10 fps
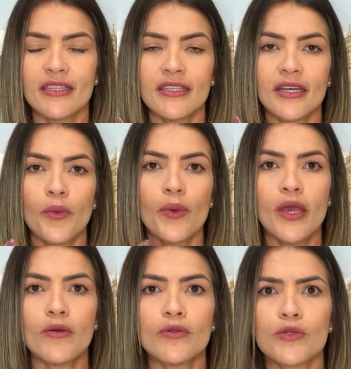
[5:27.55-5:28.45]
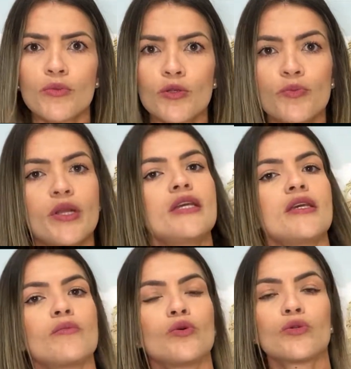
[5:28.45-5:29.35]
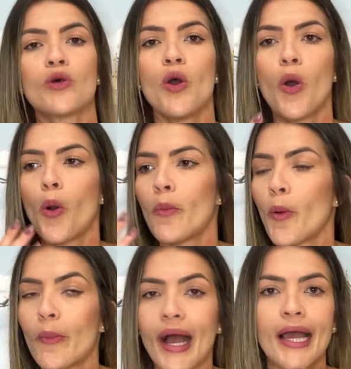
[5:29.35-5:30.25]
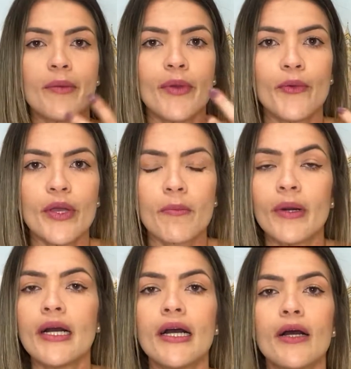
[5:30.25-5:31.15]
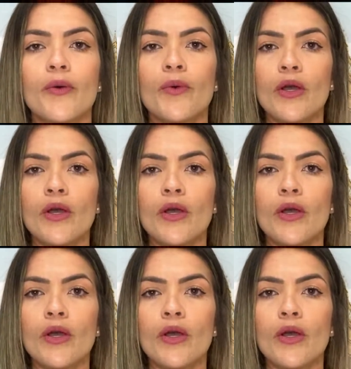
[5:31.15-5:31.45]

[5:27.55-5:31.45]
Então eu e os meus primos, ou meu pai, meu irmão.